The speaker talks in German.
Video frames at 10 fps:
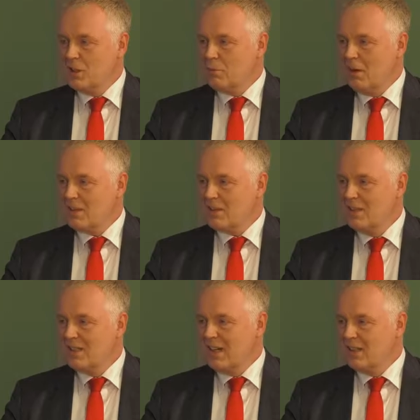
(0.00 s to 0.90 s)
ja als Sparkasse
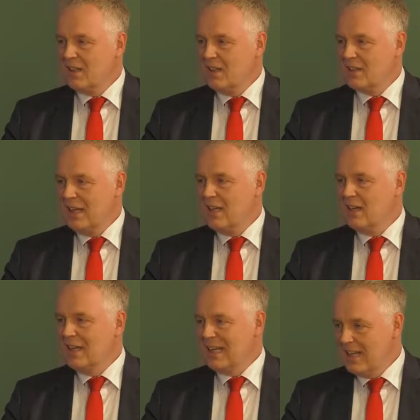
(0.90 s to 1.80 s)
nichts anderes als Händler
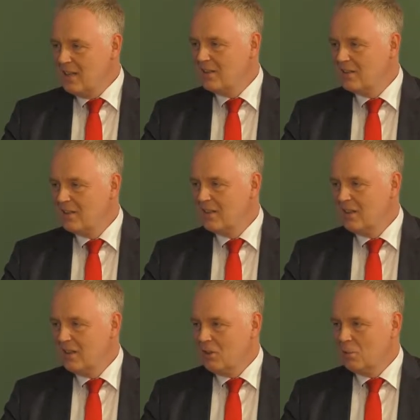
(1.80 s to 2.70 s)
in Geld. Mhm.
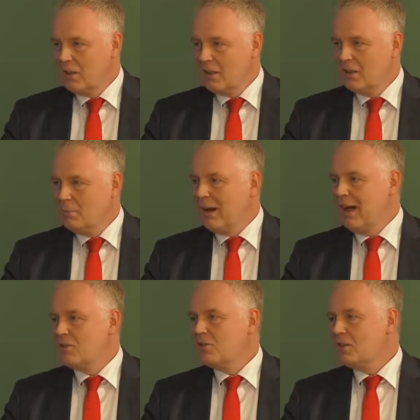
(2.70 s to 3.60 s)
Und man hat den
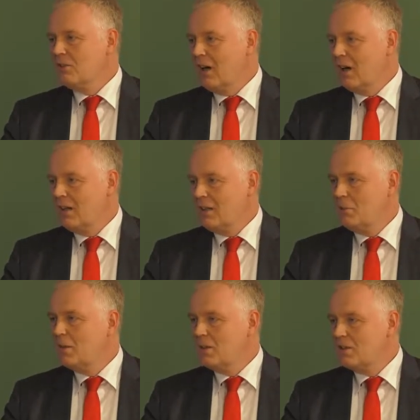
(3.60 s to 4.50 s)
Preis unserer Ware,
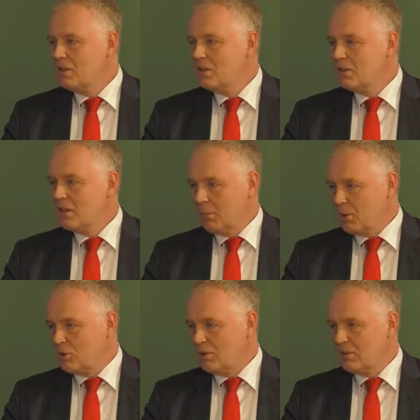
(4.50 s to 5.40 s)
nämlich den Zins,
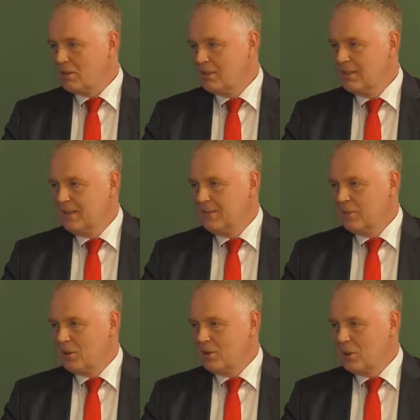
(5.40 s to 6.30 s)
abgeschafft.
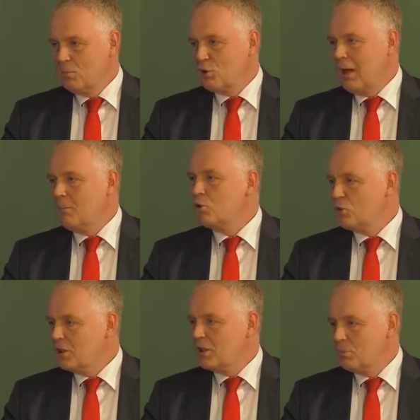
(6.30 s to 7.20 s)
Und das beschreibt ein
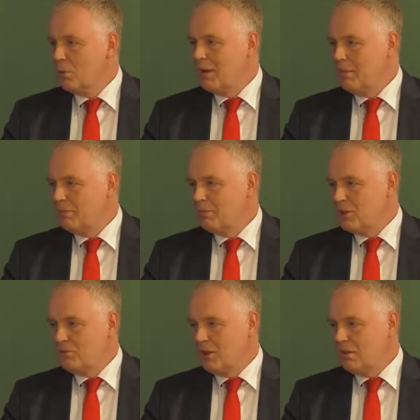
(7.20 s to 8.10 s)
Stück das Problem.
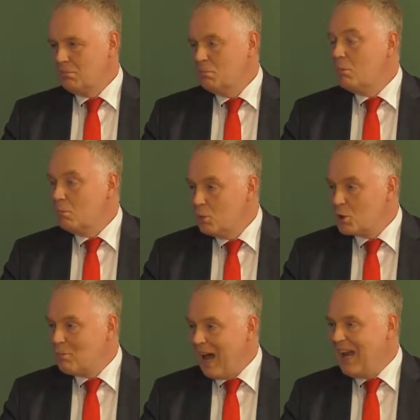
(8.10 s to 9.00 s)
Deswegen
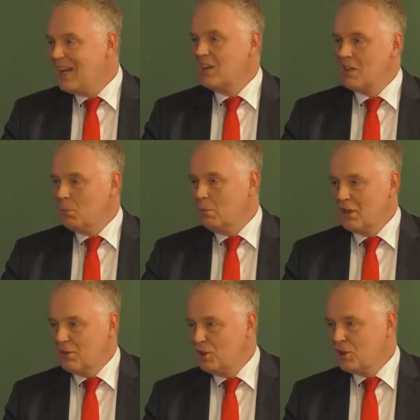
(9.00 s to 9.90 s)
müsste man eigentlich in der
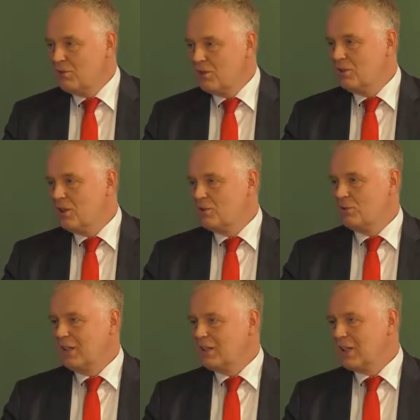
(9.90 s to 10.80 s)
momentanen
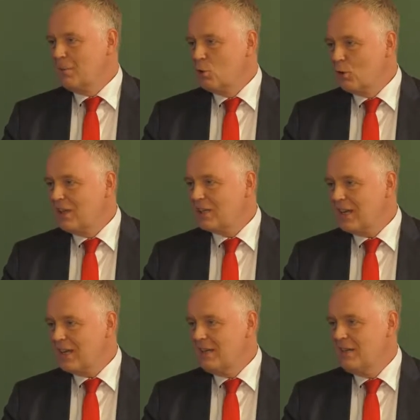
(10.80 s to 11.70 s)
Wirtschaftssituation extrem glücklich
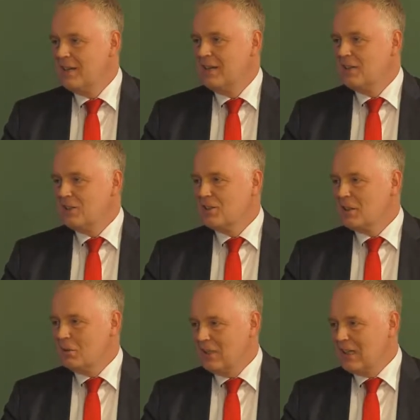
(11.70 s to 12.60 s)
sein, sind es
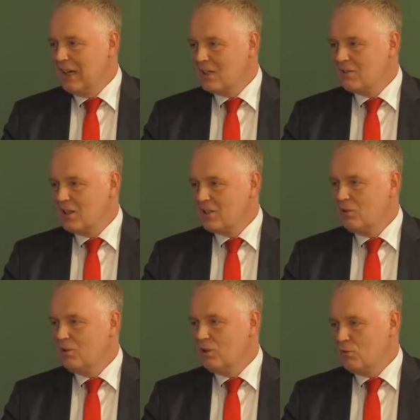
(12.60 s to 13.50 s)
aber nicht ganz, weil es
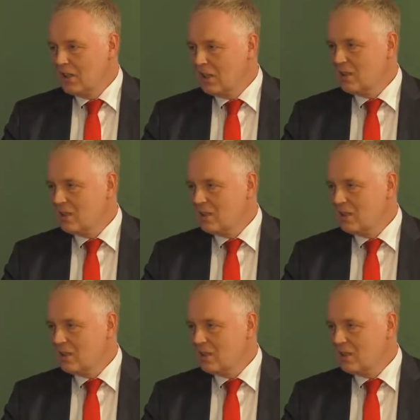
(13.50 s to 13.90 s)
natürlich schwierig